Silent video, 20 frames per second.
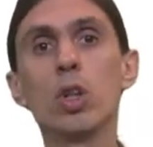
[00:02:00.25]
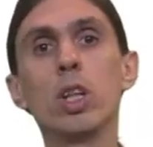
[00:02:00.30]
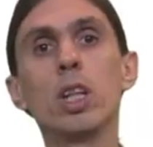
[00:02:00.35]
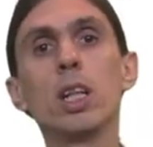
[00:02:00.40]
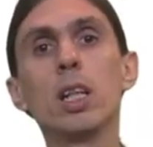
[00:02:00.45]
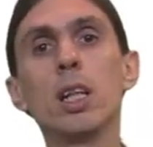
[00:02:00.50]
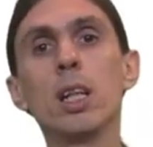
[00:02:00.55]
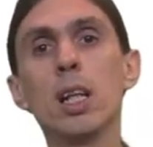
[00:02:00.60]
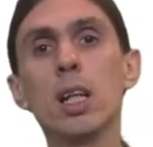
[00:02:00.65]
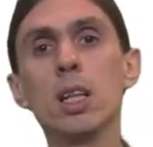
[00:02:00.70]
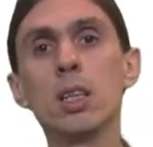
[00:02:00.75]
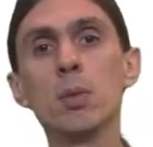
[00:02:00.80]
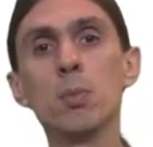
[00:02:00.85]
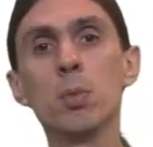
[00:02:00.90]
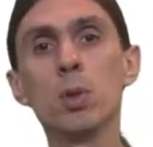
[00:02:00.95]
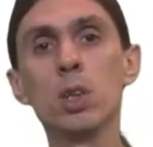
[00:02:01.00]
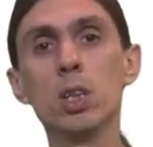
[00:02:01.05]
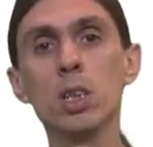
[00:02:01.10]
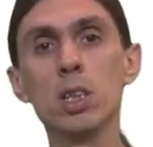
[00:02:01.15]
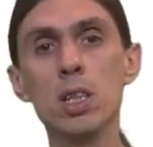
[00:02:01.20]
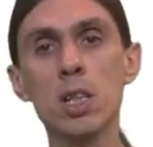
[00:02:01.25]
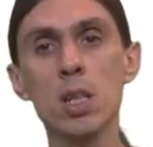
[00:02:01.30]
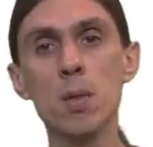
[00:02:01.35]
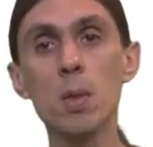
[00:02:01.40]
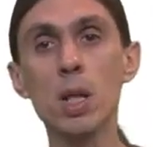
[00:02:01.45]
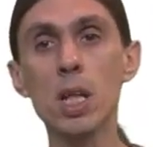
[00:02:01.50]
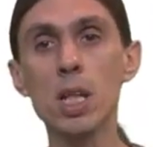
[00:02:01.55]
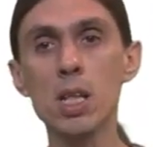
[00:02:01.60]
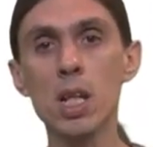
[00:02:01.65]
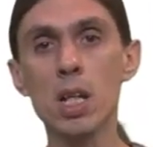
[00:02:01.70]
y las hipótesis de
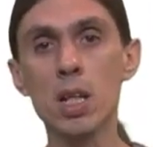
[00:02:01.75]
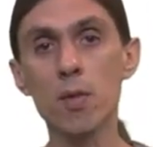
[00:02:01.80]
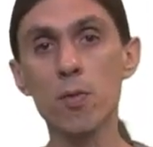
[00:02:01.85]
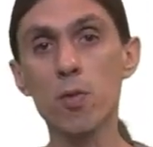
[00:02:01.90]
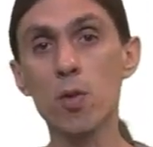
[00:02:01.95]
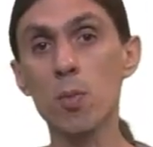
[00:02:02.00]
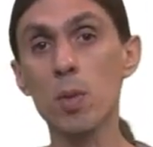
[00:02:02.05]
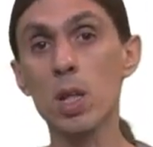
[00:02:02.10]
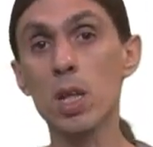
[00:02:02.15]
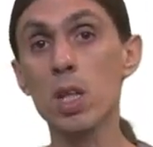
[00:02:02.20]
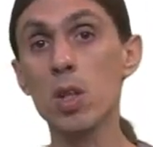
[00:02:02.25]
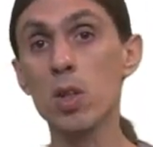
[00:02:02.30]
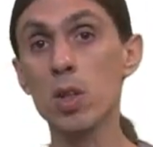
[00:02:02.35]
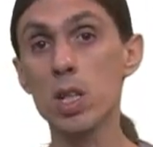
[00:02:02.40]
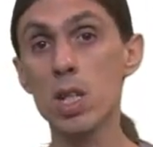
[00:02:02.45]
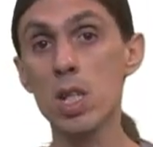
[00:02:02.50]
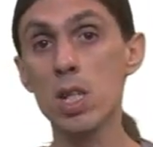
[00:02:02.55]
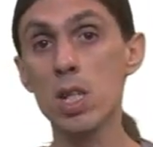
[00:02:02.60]
pequeñas deformaciones,